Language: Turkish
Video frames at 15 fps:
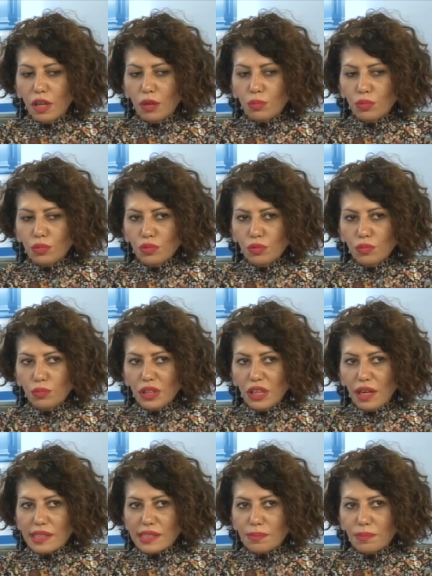bunun
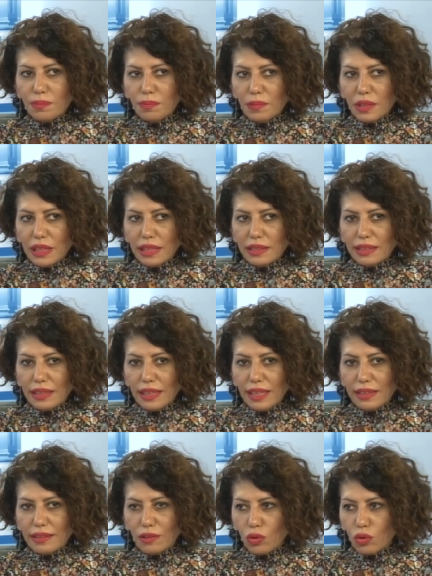biraz
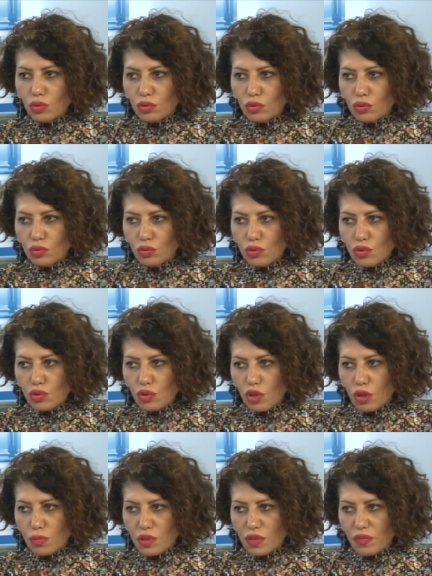yetenek de olduğunu
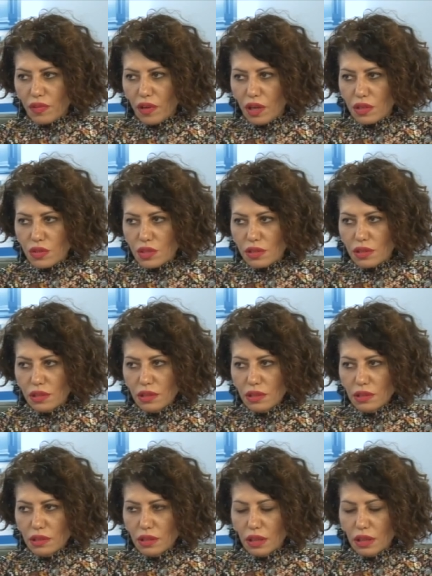düşünüyorum şifacılığı. Hı hı.